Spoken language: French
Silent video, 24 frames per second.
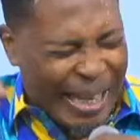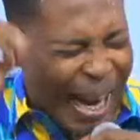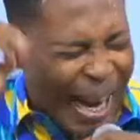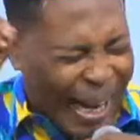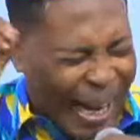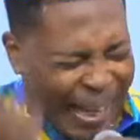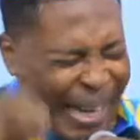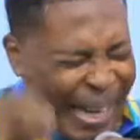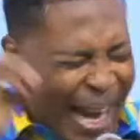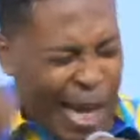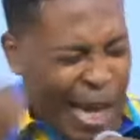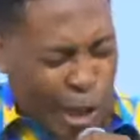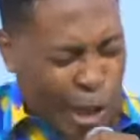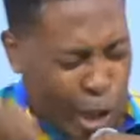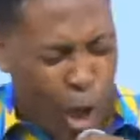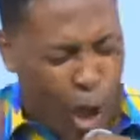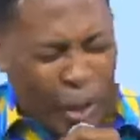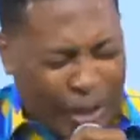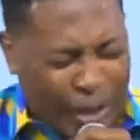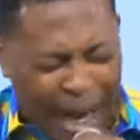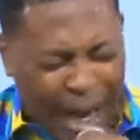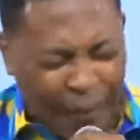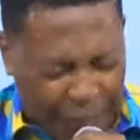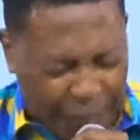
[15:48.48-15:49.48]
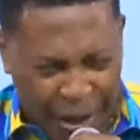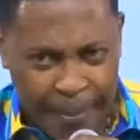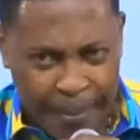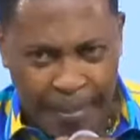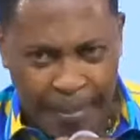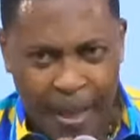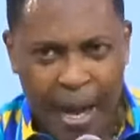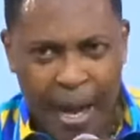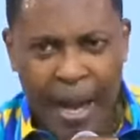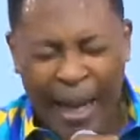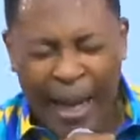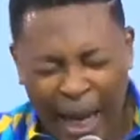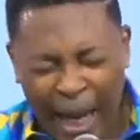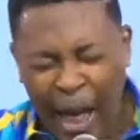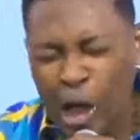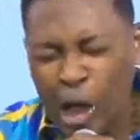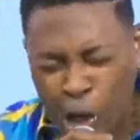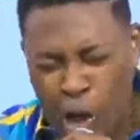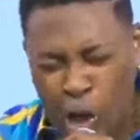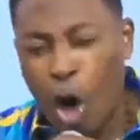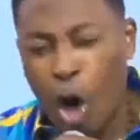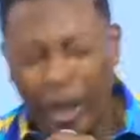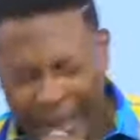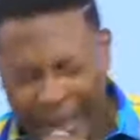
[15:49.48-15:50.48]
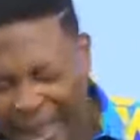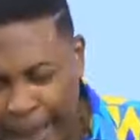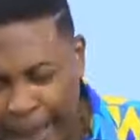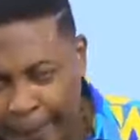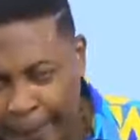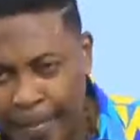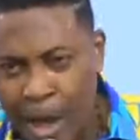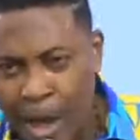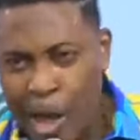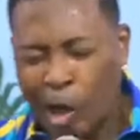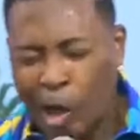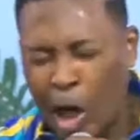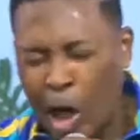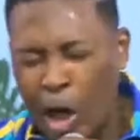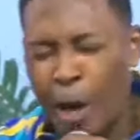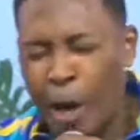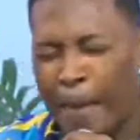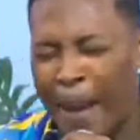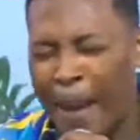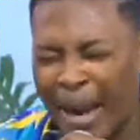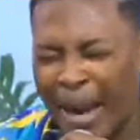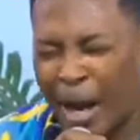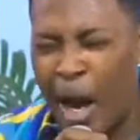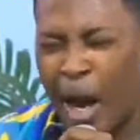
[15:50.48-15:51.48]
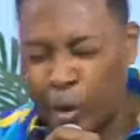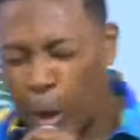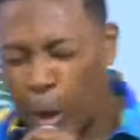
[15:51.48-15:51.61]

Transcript: déclare sur ta vie. Ils ont dit que le malheur